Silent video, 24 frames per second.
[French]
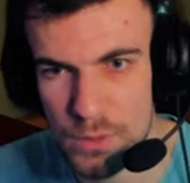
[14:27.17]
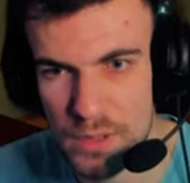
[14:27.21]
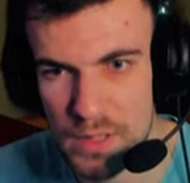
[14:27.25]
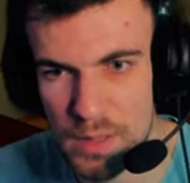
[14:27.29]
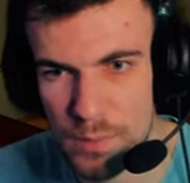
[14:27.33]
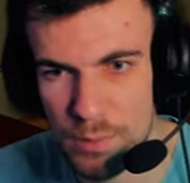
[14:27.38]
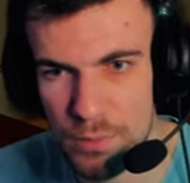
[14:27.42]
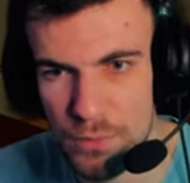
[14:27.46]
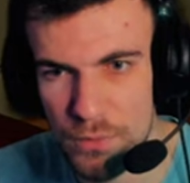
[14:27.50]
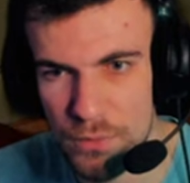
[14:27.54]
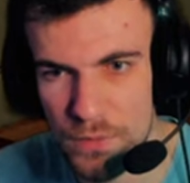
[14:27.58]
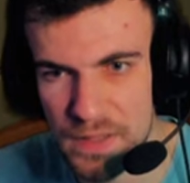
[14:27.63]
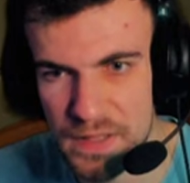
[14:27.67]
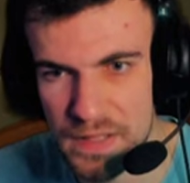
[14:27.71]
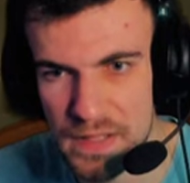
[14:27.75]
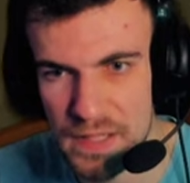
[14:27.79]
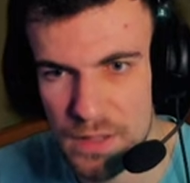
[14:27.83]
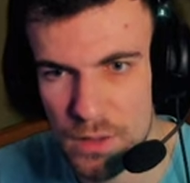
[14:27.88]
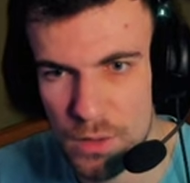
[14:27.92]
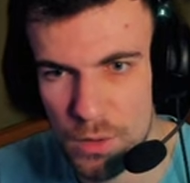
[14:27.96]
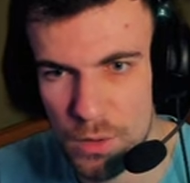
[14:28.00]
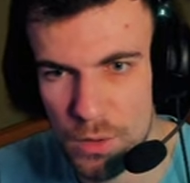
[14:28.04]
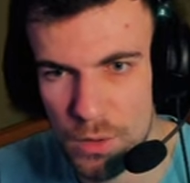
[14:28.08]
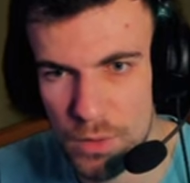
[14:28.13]
coup, c'est plus
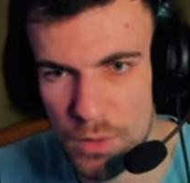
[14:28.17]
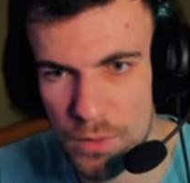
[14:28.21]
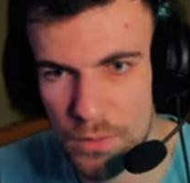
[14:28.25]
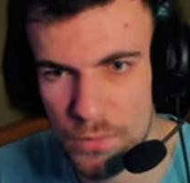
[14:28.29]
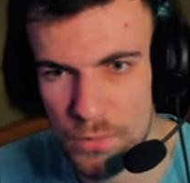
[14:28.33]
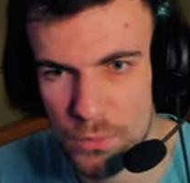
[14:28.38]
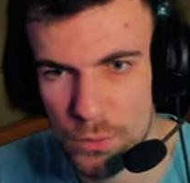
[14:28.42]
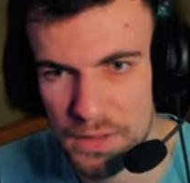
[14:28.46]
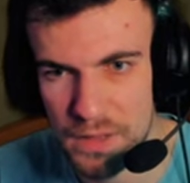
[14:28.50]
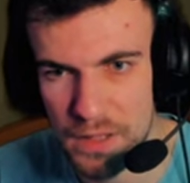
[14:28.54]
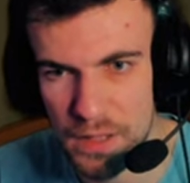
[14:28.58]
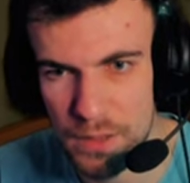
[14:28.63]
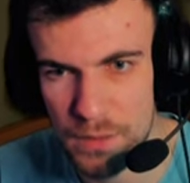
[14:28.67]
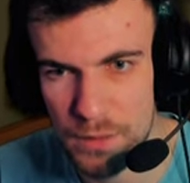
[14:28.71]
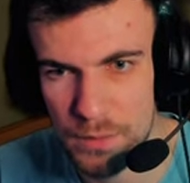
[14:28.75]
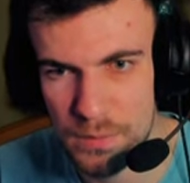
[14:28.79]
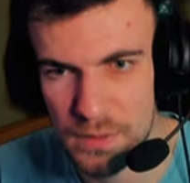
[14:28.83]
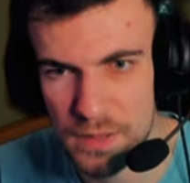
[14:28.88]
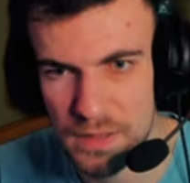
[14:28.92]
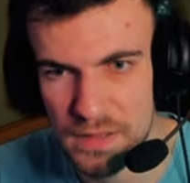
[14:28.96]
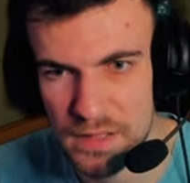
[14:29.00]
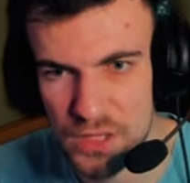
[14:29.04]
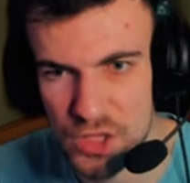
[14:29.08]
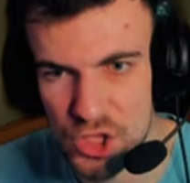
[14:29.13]
facile en, vue intérieure
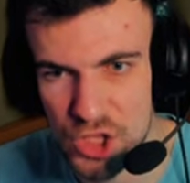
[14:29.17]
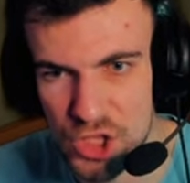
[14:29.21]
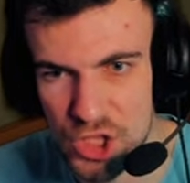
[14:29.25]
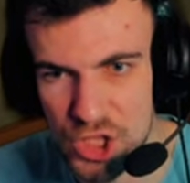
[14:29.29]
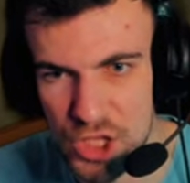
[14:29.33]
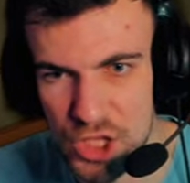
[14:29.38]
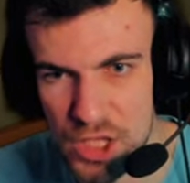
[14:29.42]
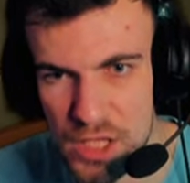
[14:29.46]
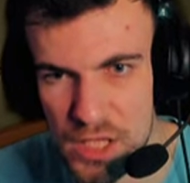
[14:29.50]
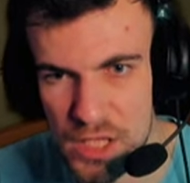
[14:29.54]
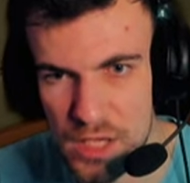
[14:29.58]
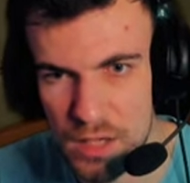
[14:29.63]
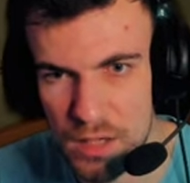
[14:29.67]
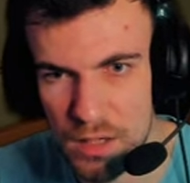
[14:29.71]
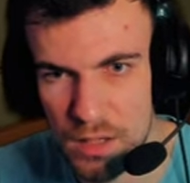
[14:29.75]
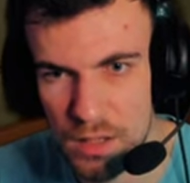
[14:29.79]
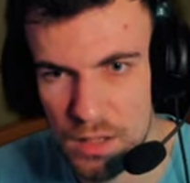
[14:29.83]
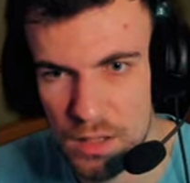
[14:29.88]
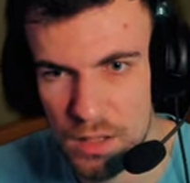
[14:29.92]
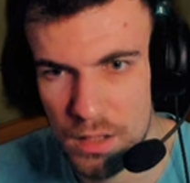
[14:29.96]
Putain, c'est génial.